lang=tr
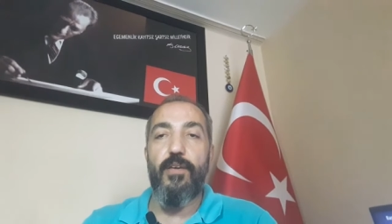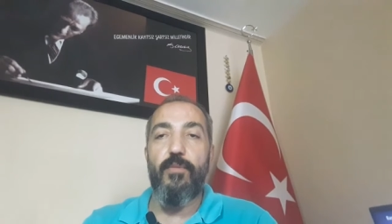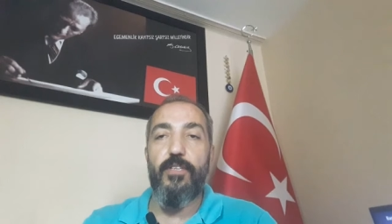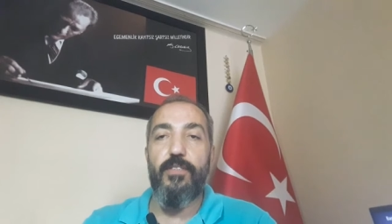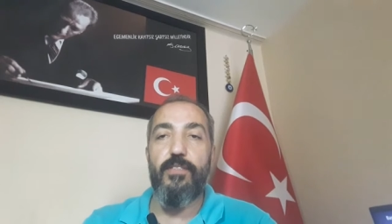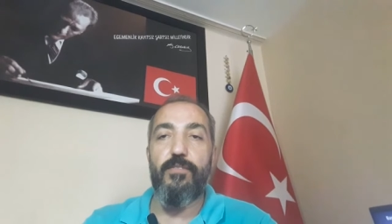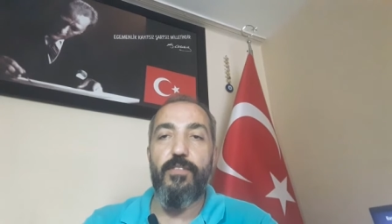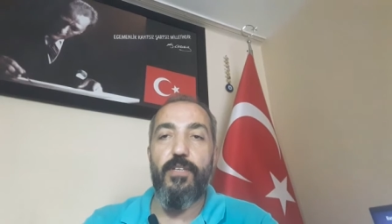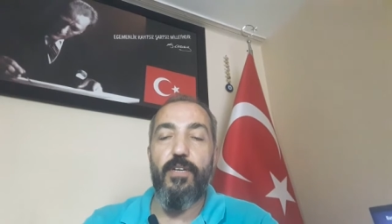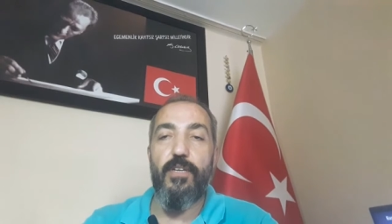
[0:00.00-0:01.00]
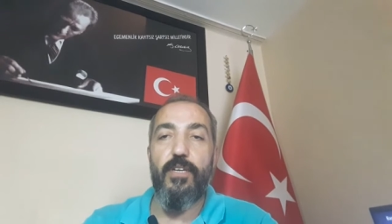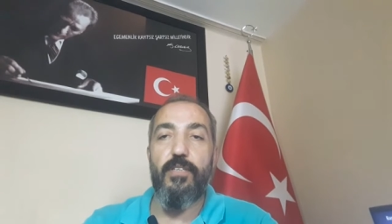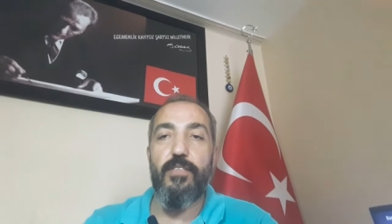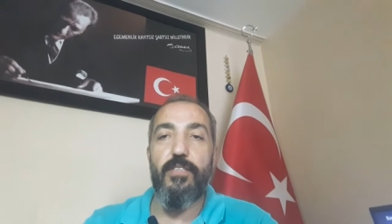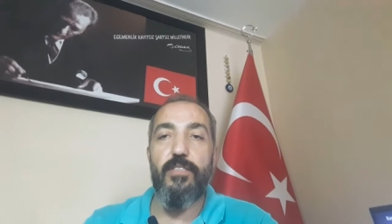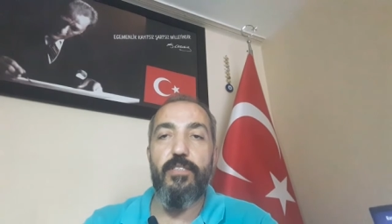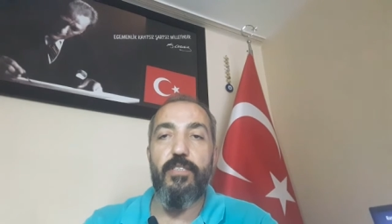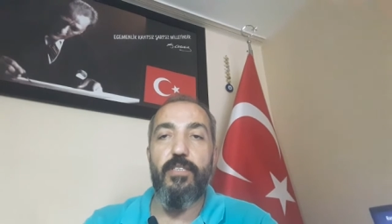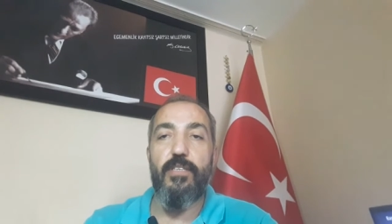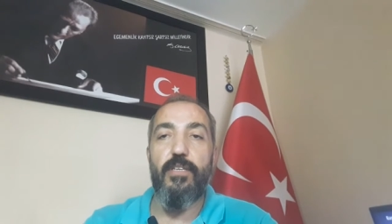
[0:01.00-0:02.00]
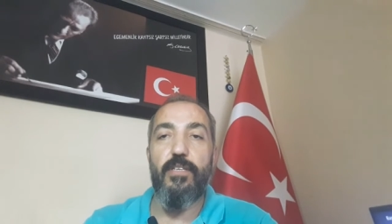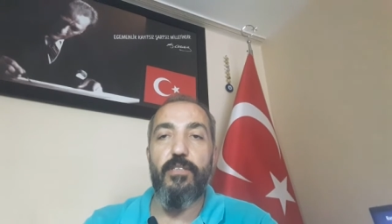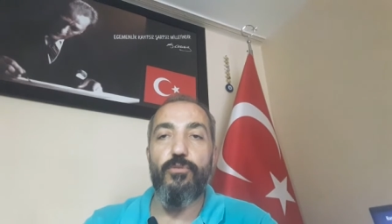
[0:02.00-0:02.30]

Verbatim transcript: Egemen TV Hakan Denizli ile